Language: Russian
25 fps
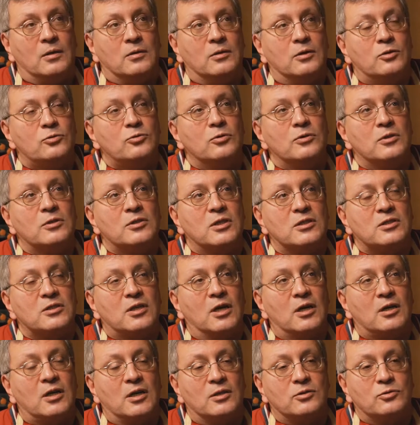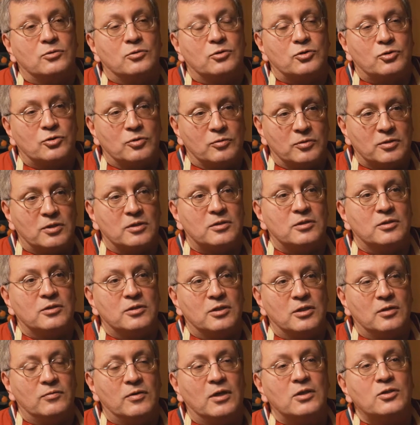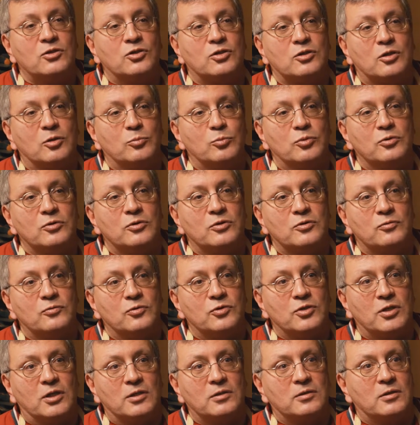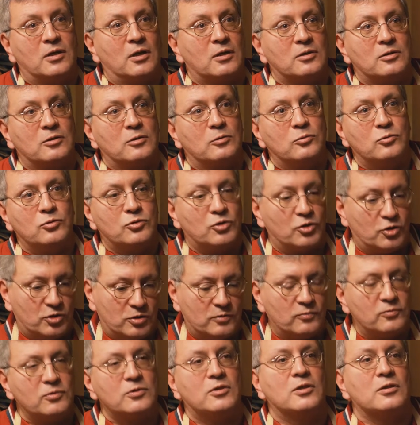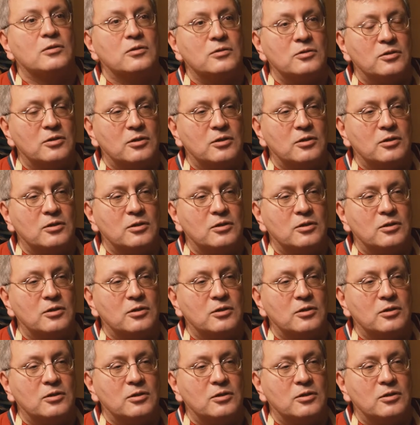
Никто не даст гарантию, что вот эта деревяшечка будет звучать как-то лучше, чем вот эта